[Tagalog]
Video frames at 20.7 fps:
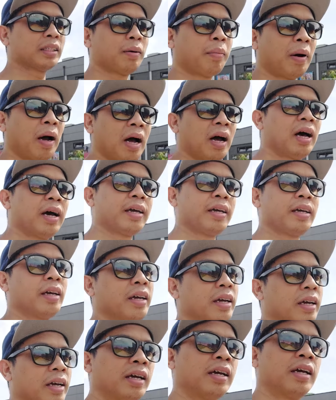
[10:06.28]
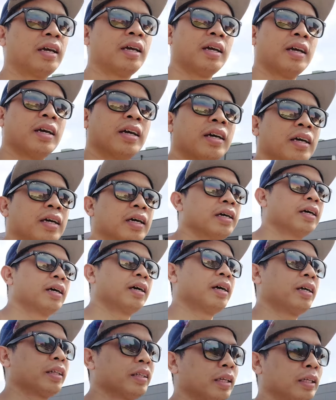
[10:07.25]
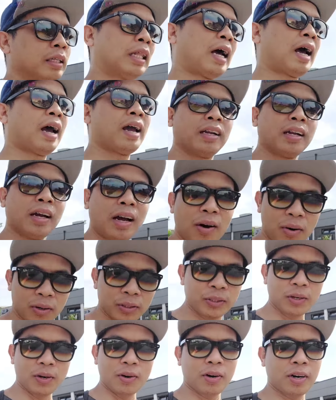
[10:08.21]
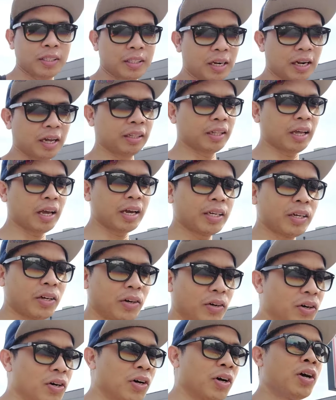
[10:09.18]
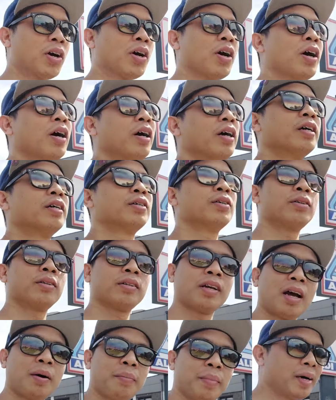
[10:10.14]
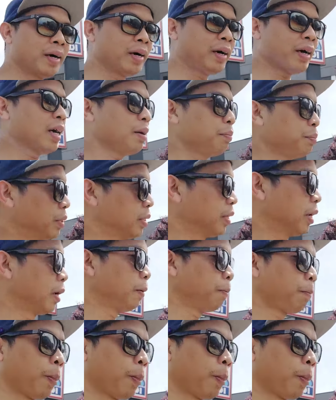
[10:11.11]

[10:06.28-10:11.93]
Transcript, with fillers: sa bahay at dahil nga 8 oras lang tayo yun nga mga kaos